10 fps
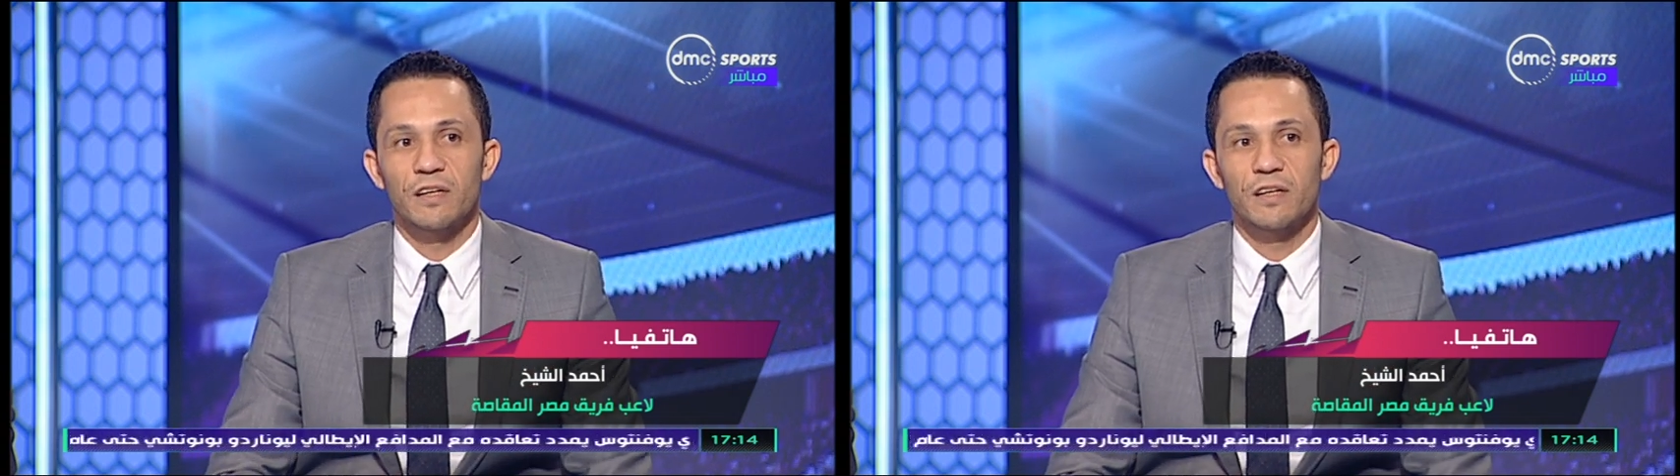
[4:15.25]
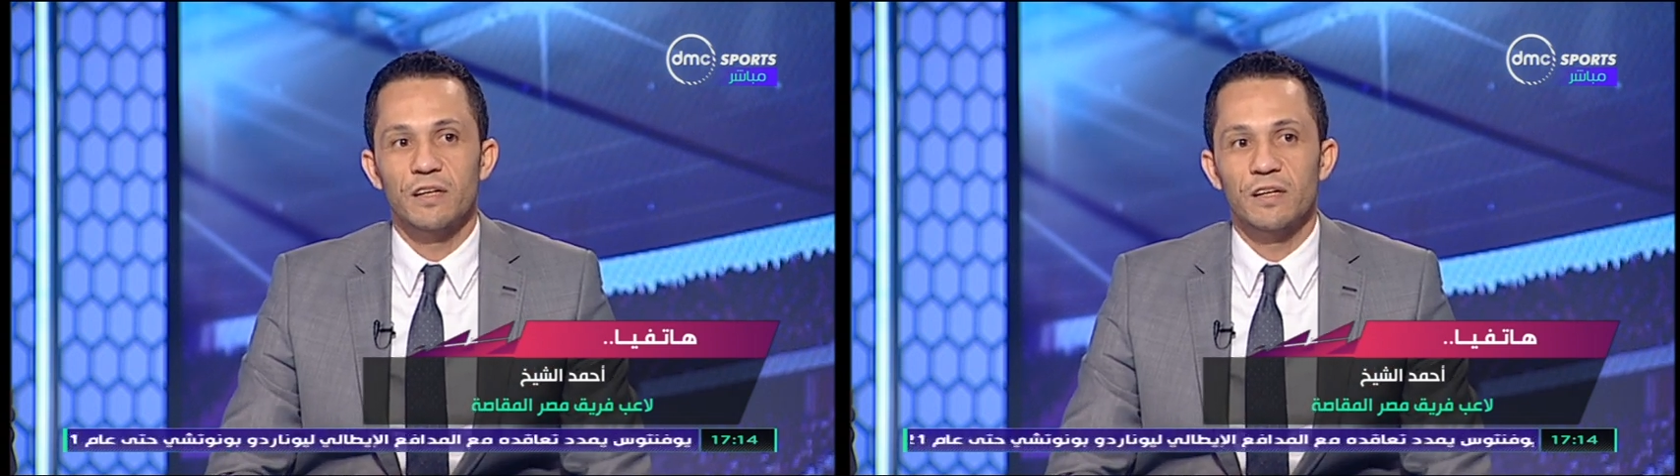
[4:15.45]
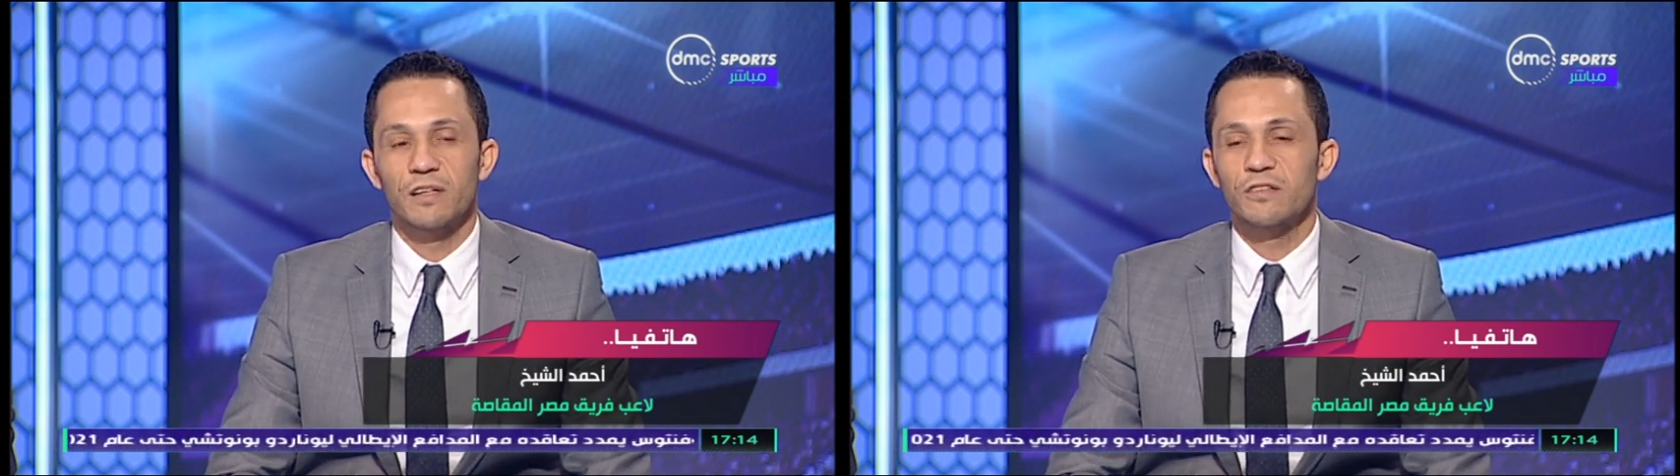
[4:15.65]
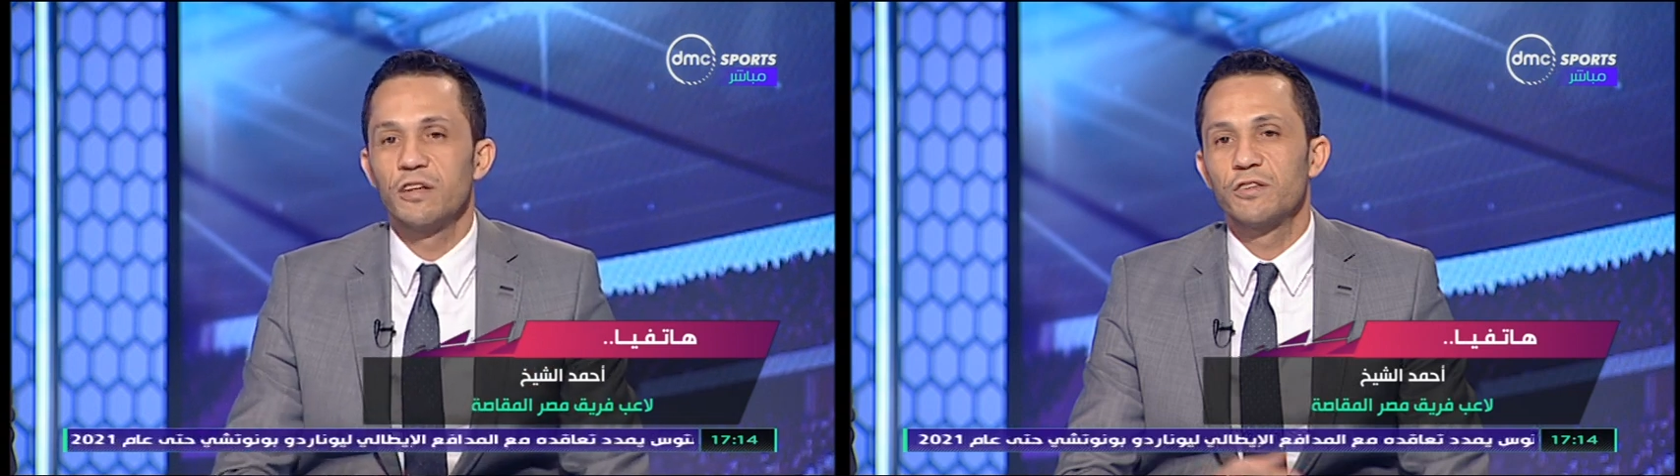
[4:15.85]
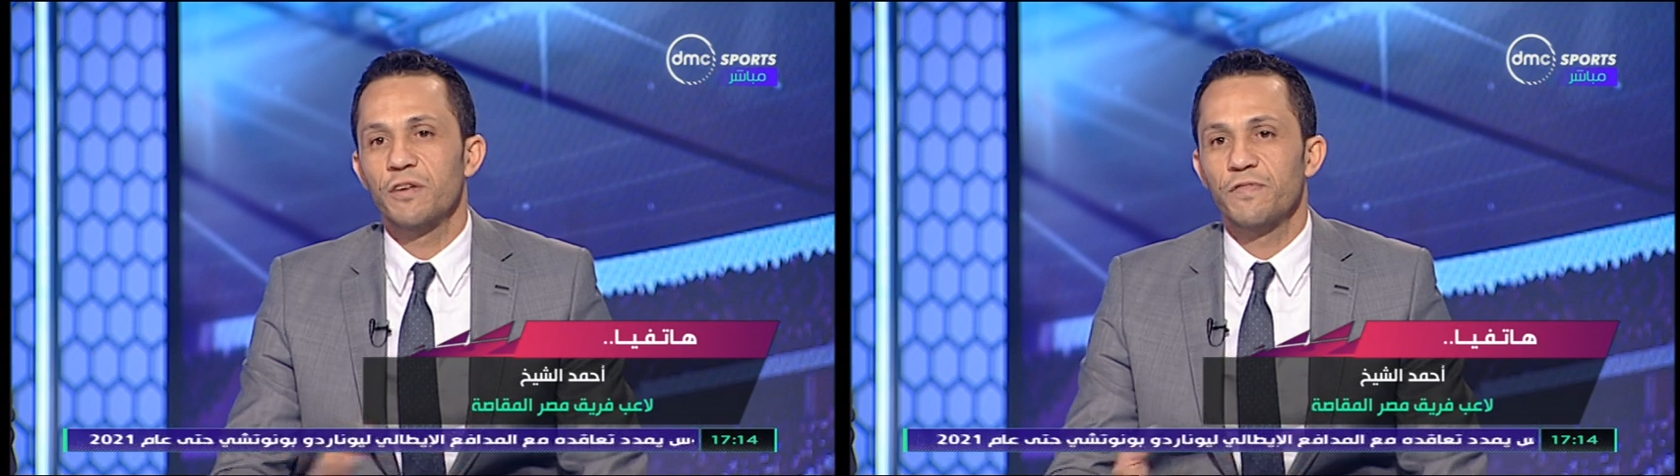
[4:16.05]
آه انت
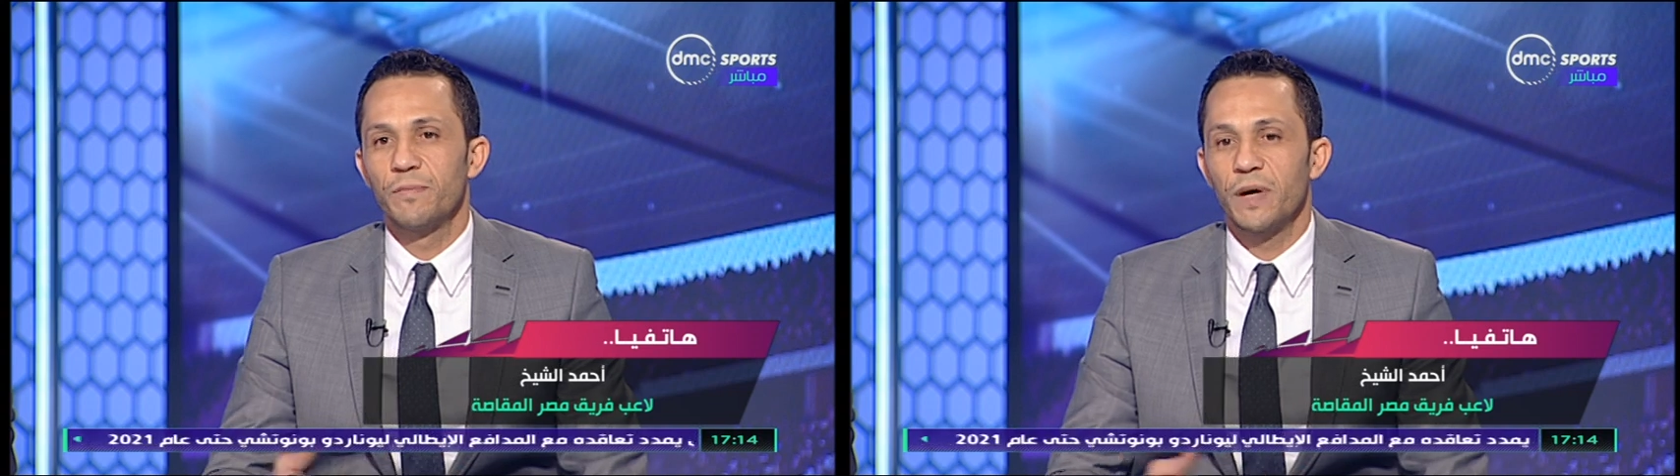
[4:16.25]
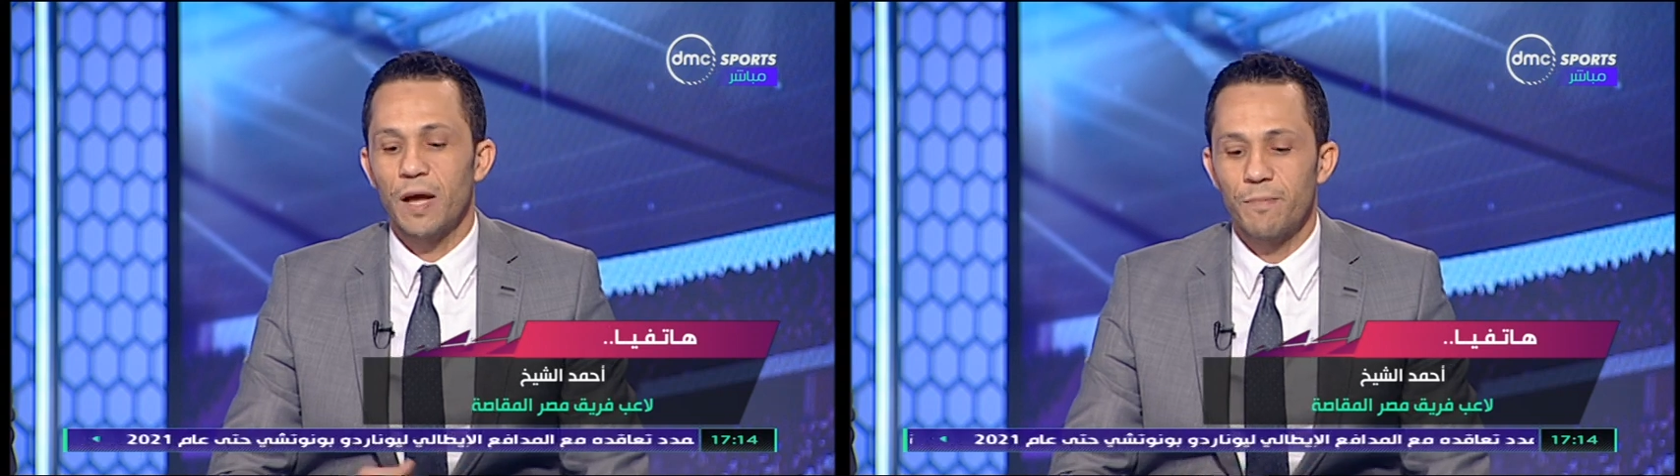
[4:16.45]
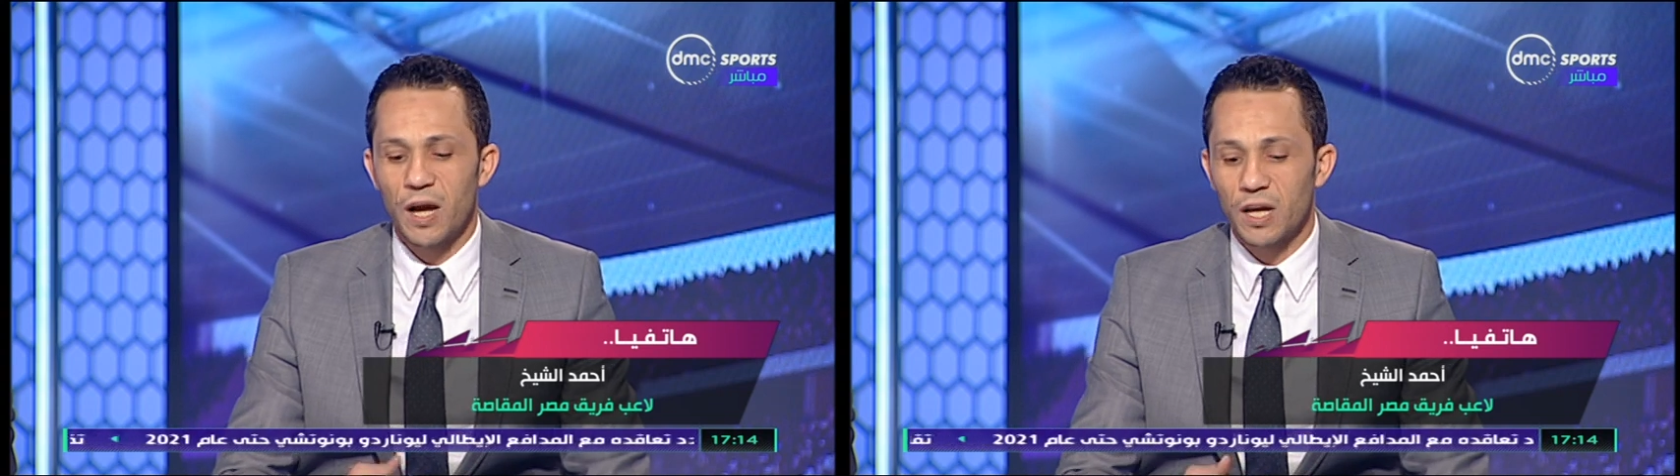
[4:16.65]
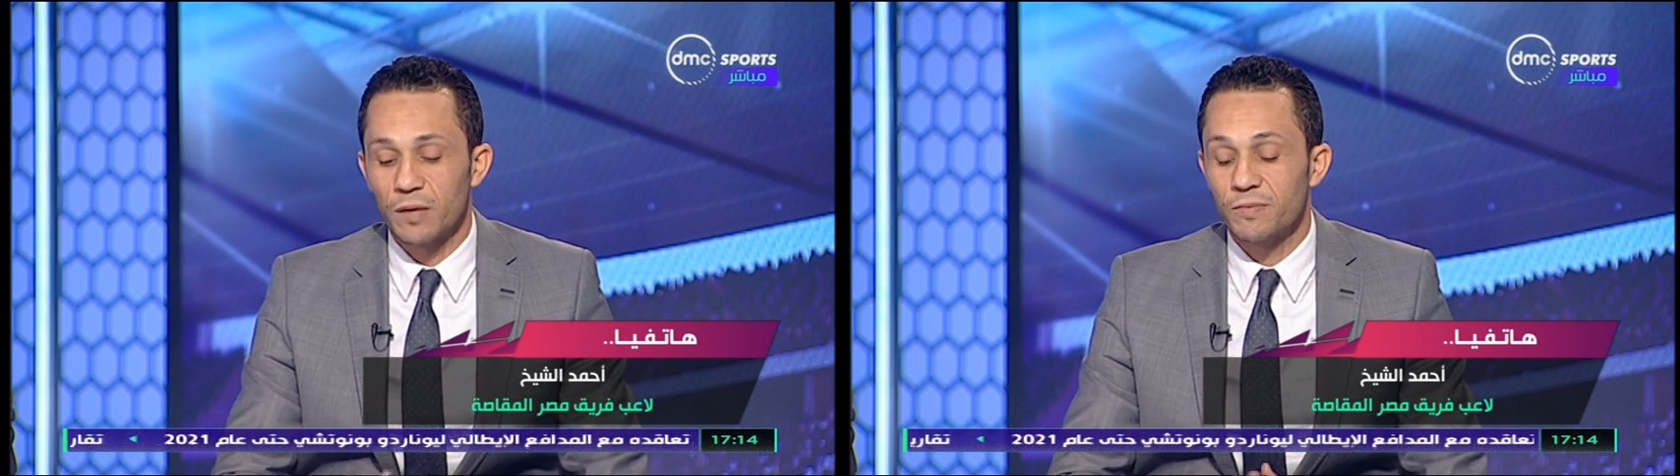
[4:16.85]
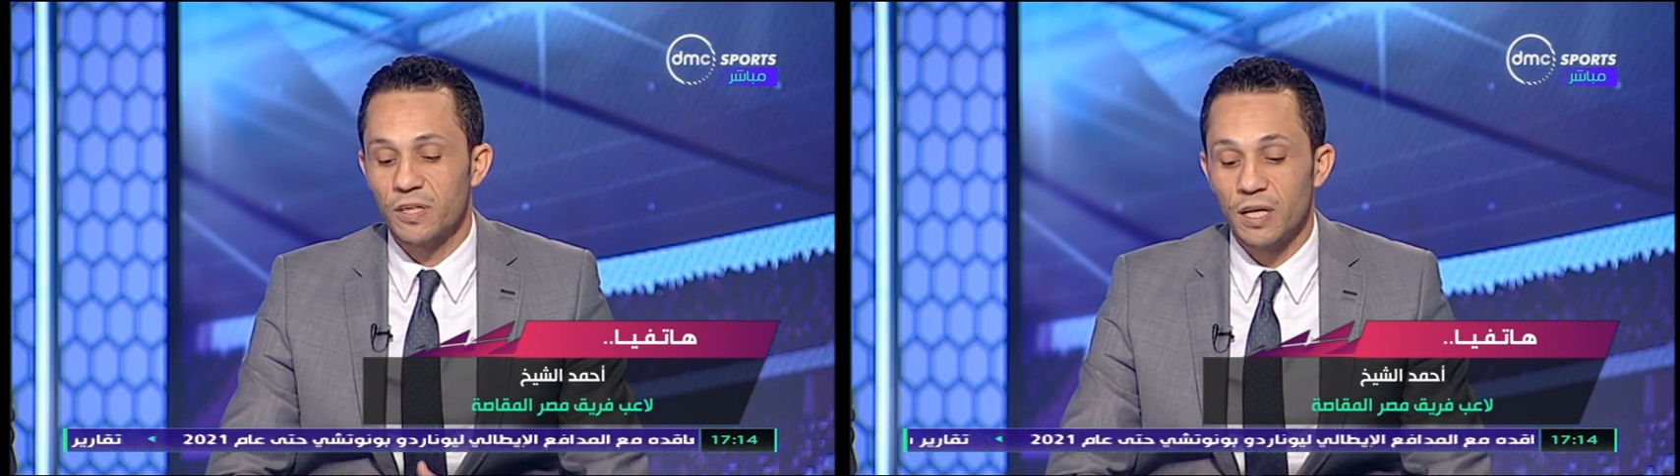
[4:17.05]
ليدر في الملعب مع
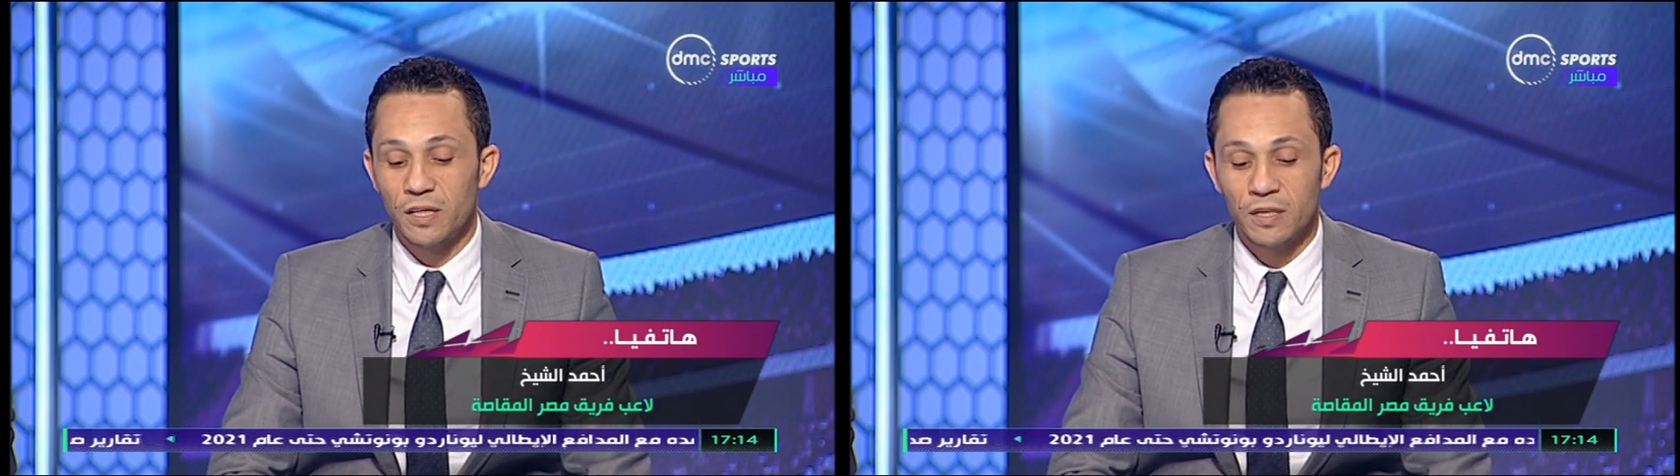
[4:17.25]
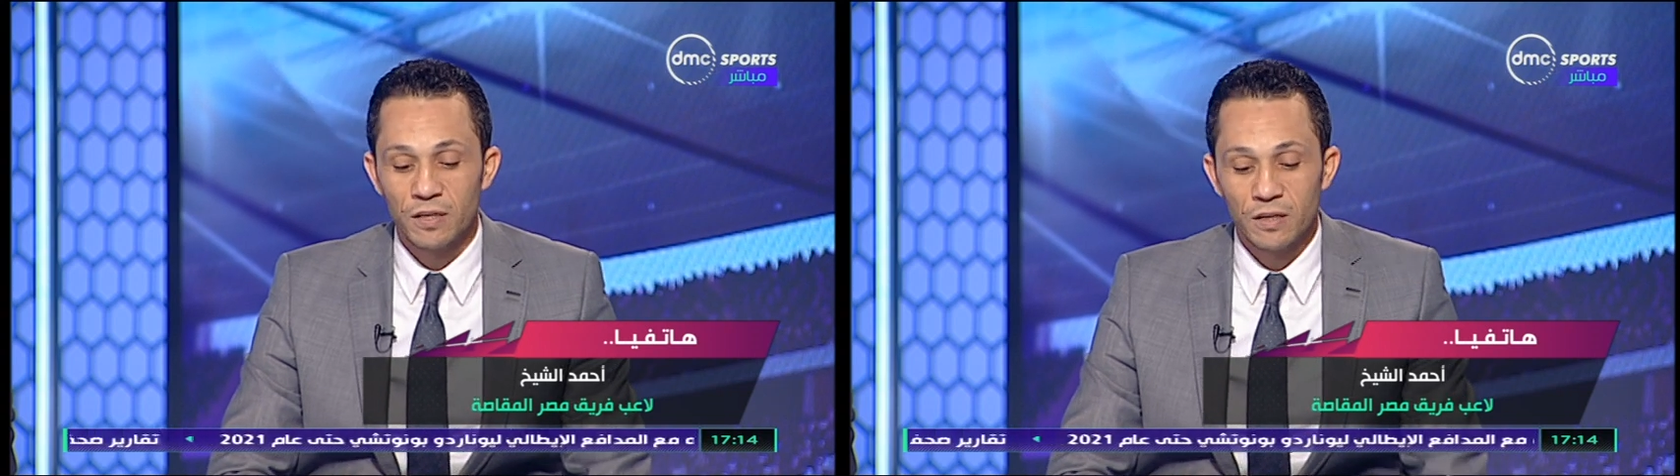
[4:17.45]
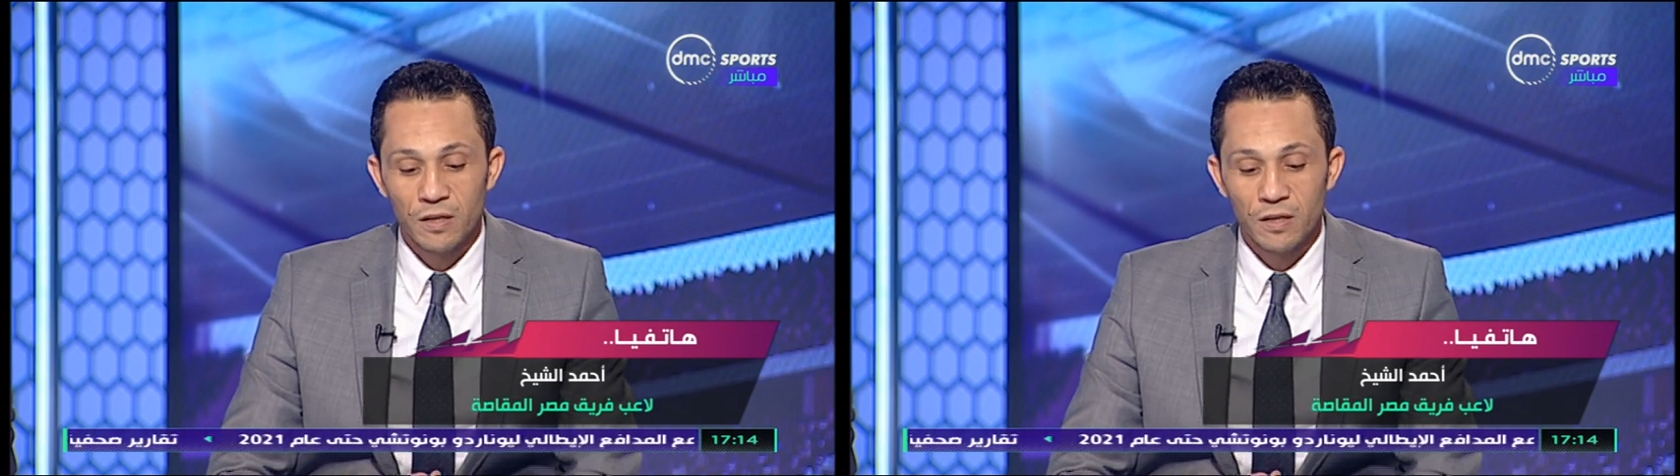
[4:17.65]
الكابتن هاني